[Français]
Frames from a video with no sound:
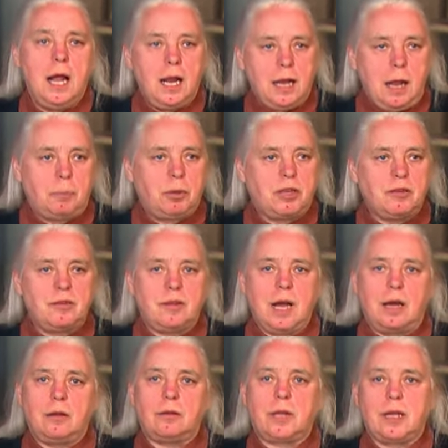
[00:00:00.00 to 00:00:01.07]
La
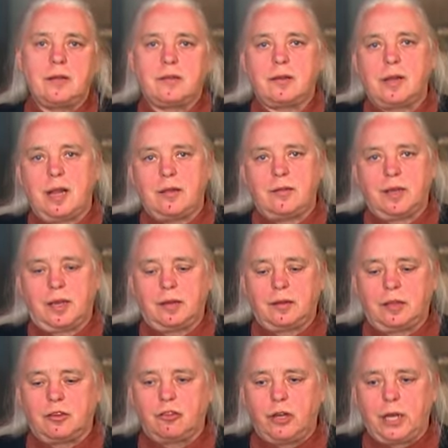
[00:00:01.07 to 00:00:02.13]
présidente ainsi que la directrice
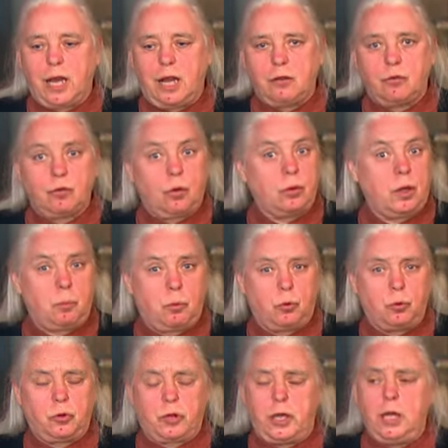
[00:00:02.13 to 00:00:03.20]
générale nous ont
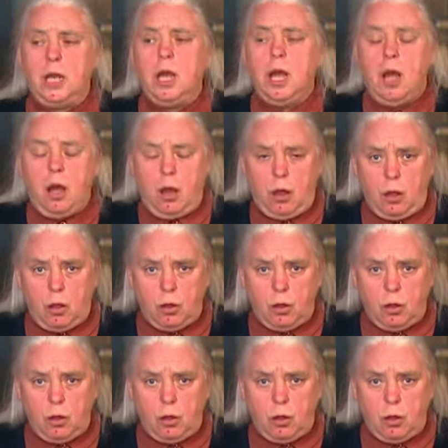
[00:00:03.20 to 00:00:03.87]
déposé euh,